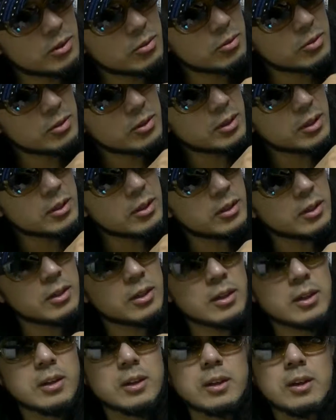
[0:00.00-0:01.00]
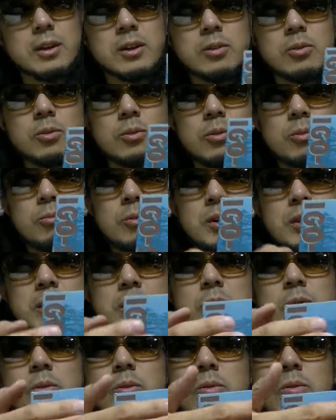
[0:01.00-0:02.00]
の木かななんか、こう、まあ、
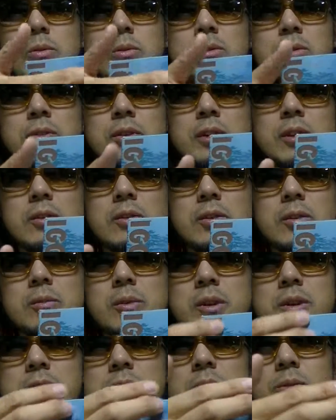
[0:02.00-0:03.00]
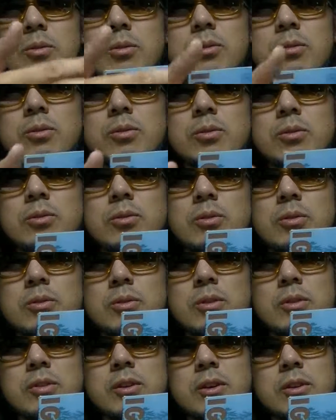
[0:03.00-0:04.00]
日本っていうイメージを作るよ
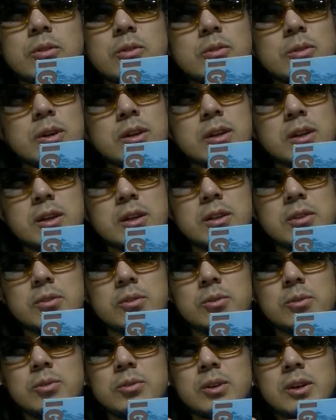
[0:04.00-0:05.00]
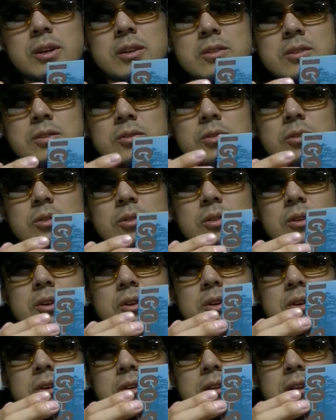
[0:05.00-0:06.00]
うにしてるのかなという感じの
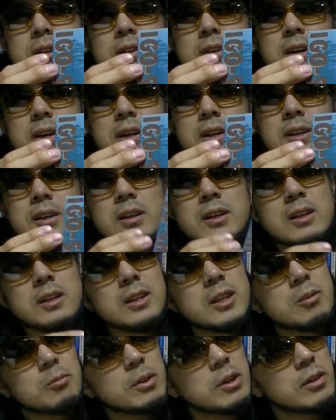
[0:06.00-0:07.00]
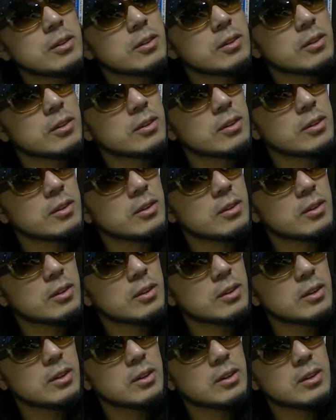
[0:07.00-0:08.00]
デザインになってます。
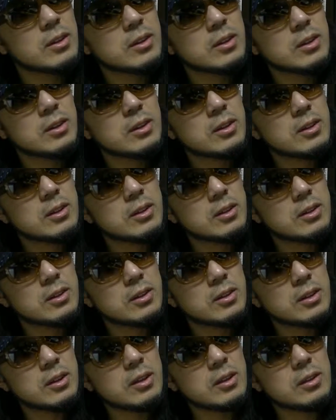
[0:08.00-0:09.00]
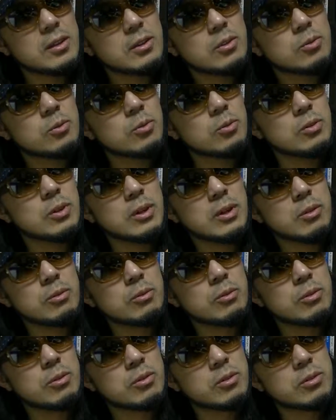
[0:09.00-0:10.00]
ね、結構なんか
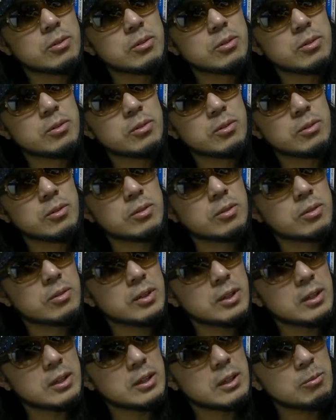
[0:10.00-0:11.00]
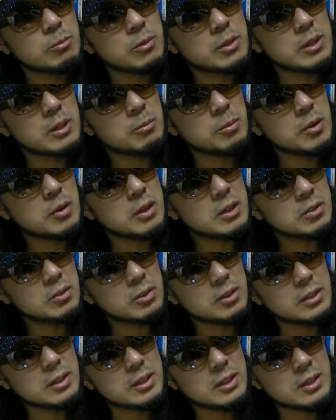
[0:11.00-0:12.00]
うっすら気気味
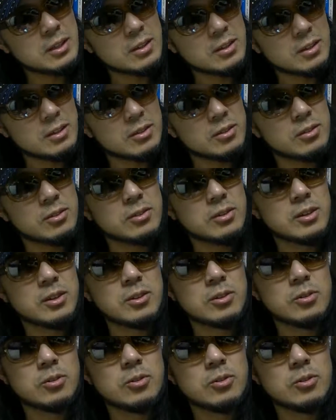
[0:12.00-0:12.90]
悪いって感じがするんだけ